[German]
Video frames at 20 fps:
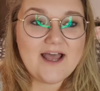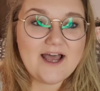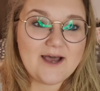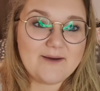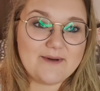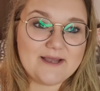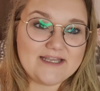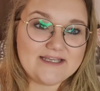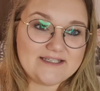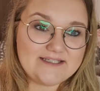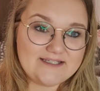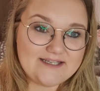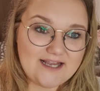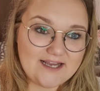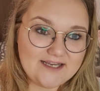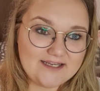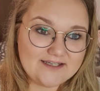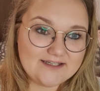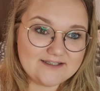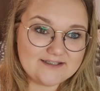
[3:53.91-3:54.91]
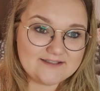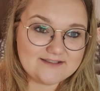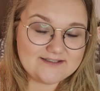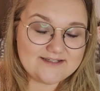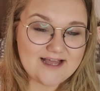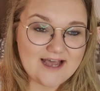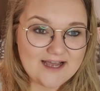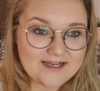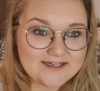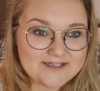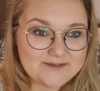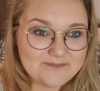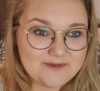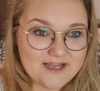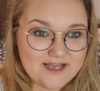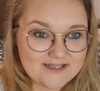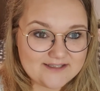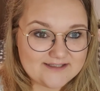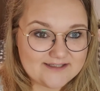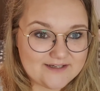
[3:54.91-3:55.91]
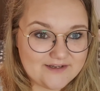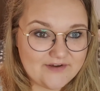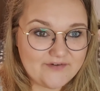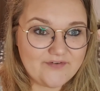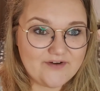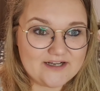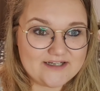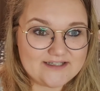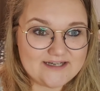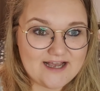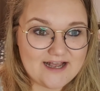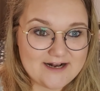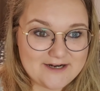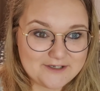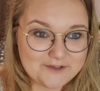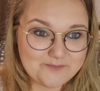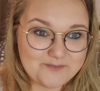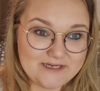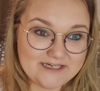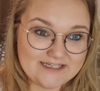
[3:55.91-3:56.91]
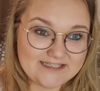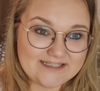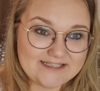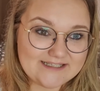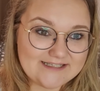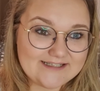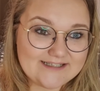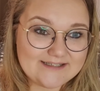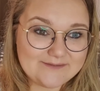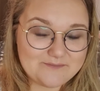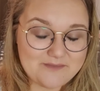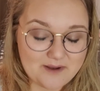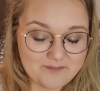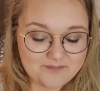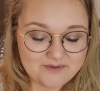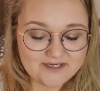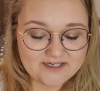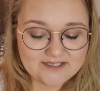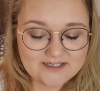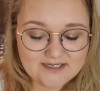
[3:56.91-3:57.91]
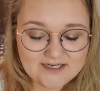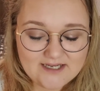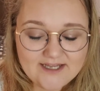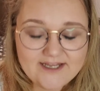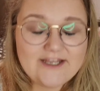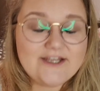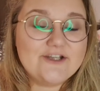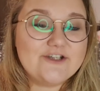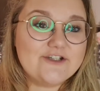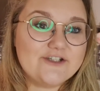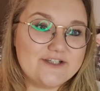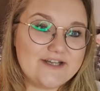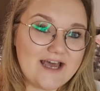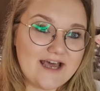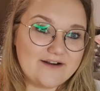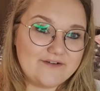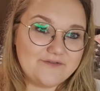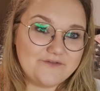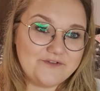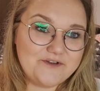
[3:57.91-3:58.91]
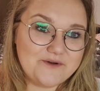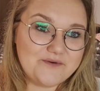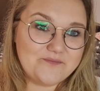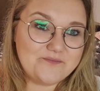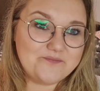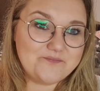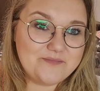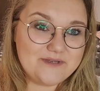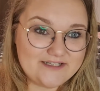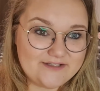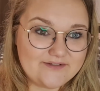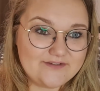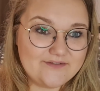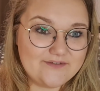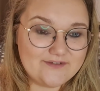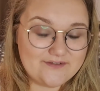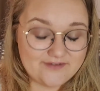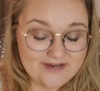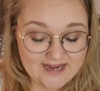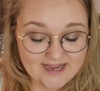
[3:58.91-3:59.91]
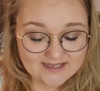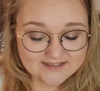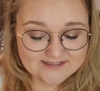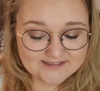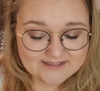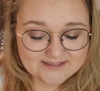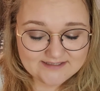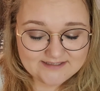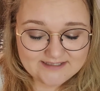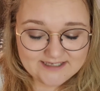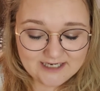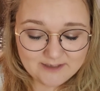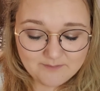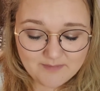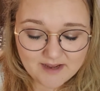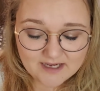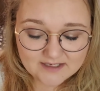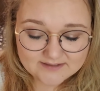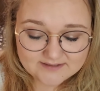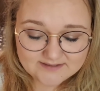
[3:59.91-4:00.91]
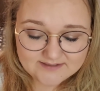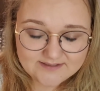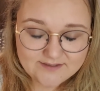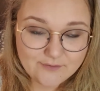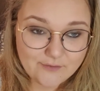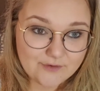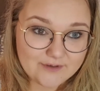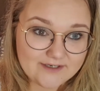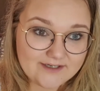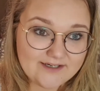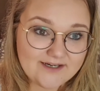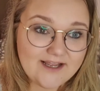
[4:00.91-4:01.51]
Aber ich denke, nach dem ersten Quartal, spätestens im April, starten wir mit ersten Teamaktionen.